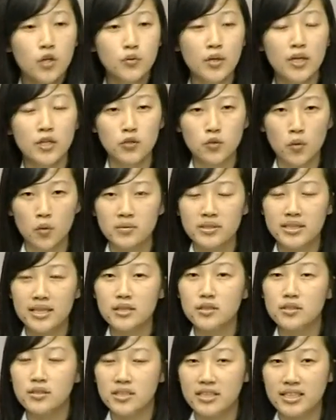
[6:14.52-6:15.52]
所以总
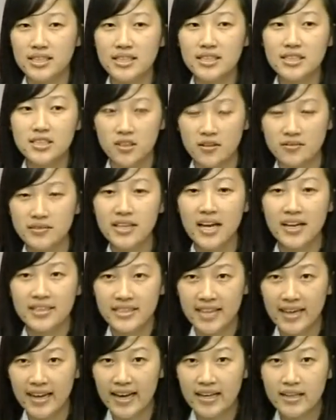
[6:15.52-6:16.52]
结今天整场
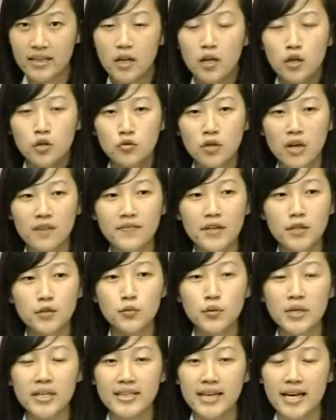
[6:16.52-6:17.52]
下来，双方
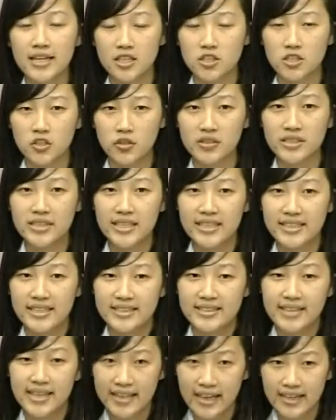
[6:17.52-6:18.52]
最大的症结
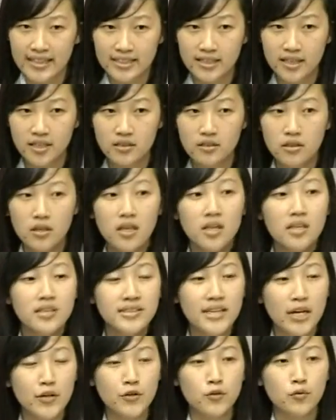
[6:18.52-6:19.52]
点在哪里呢？
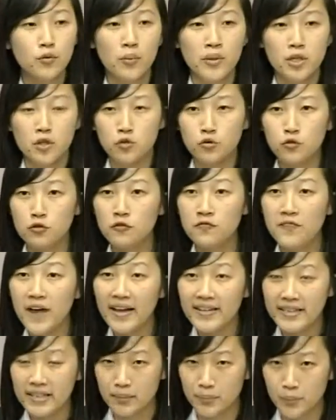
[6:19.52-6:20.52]
在于我们的出
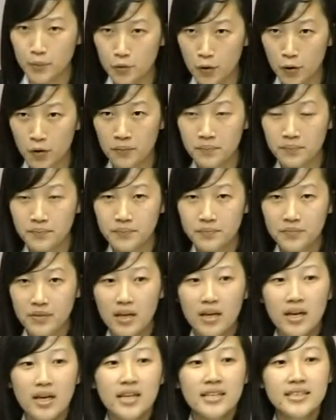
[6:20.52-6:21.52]
发点不同。
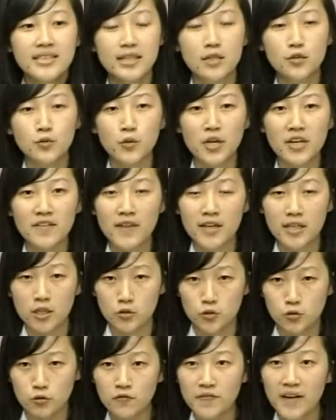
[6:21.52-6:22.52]
今天对方
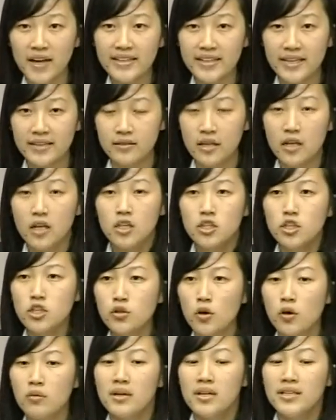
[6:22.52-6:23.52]
的出发点是
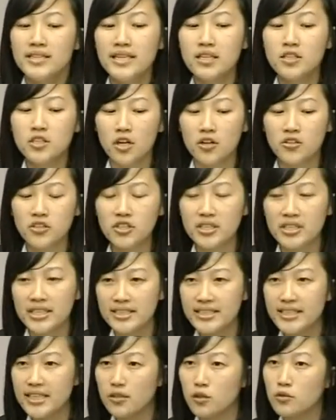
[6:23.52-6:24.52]
从今天城市
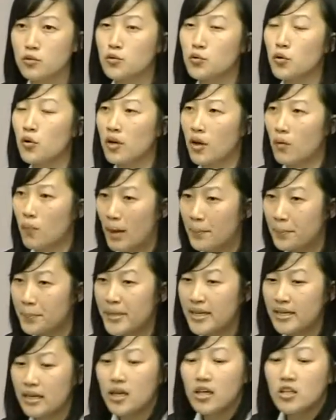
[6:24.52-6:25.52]
一切都做了完
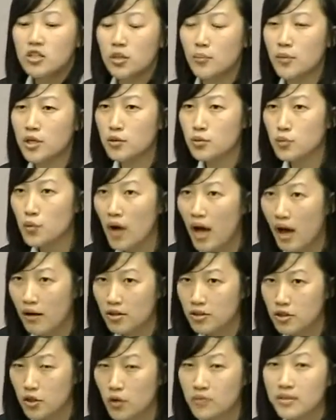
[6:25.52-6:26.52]
毕，什么都做
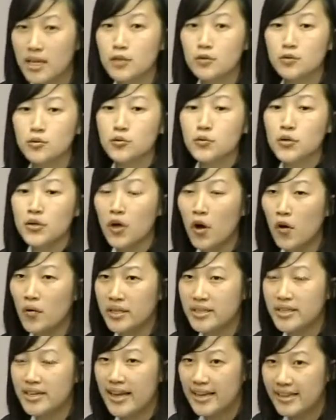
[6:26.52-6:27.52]
好了之后，他从最后
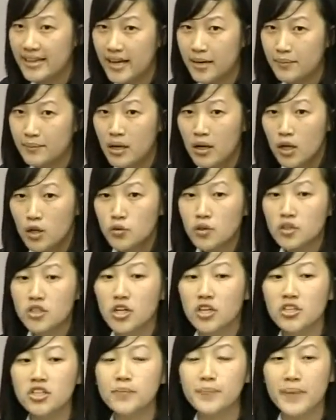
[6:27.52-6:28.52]
一个来看，说
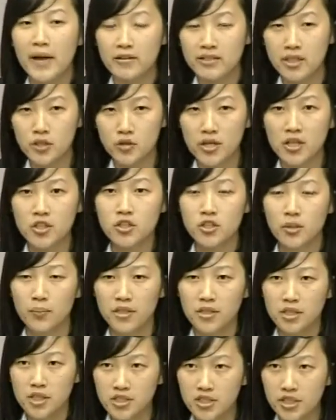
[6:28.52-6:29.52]
城市表现出来什
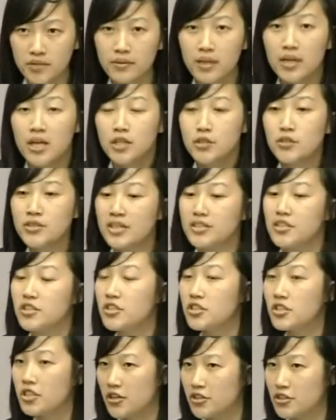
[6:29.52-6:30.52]
么特征，就讲这
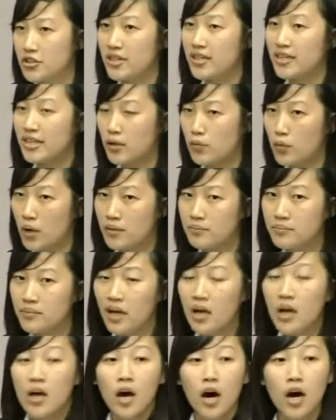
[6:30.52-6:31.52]
是城市的灵魂。
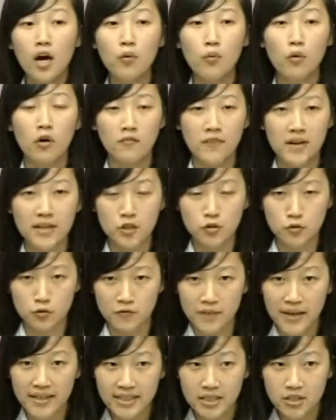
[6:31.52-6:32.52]
而我方的
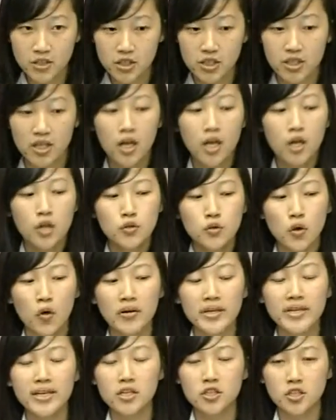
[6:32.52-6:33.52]
出发点是
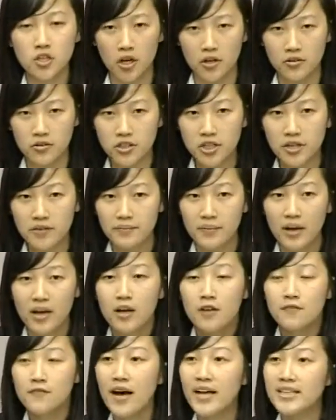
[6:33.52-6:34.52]
从一个城镇
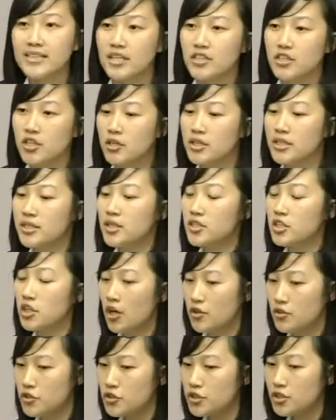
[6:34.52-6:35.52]
发展成一个
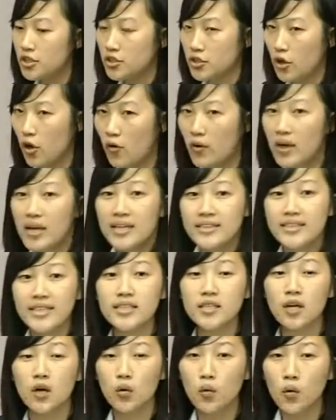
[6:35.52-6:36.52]
城市的时候，在
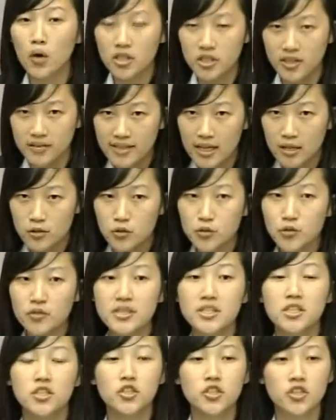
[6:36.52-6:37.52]
这个过程当中究
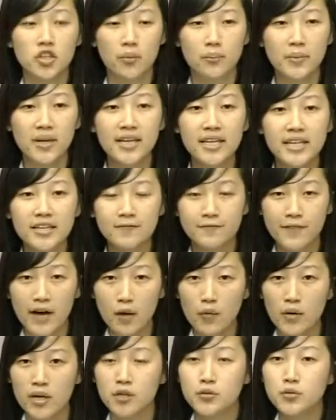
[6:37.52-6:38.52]
竟是什么力
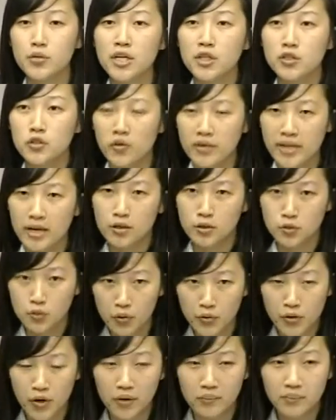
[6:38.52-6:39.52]
发挥了最重要的
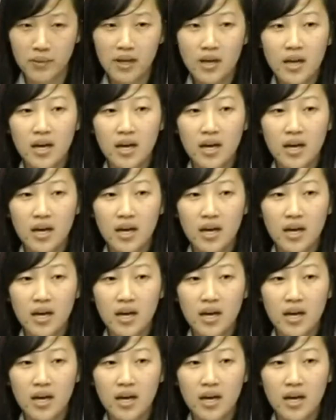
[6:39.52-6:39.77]
作用？